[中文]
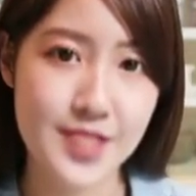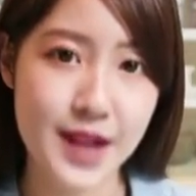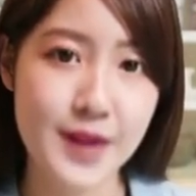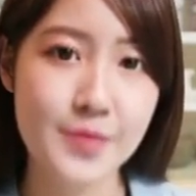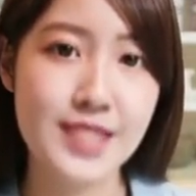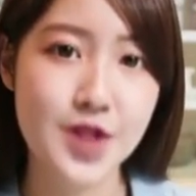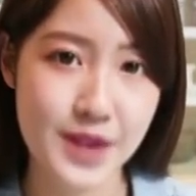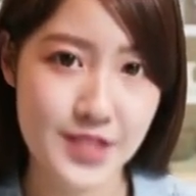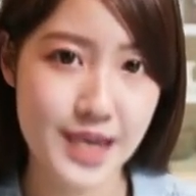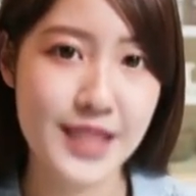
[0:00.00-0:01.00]
早点发现
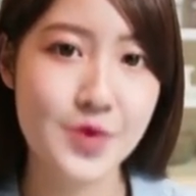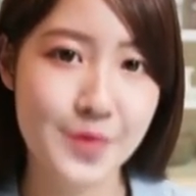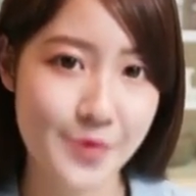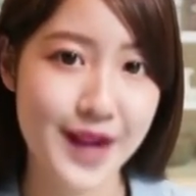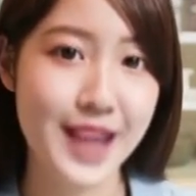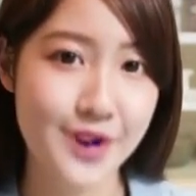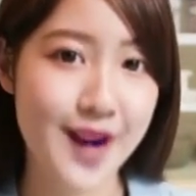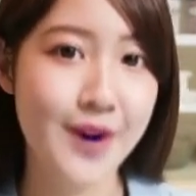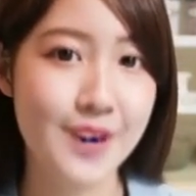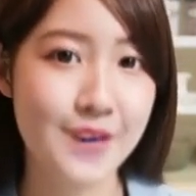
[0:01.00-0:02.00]
问题总比晚点
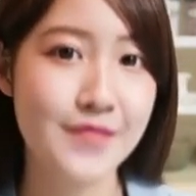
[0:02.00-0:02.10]
好，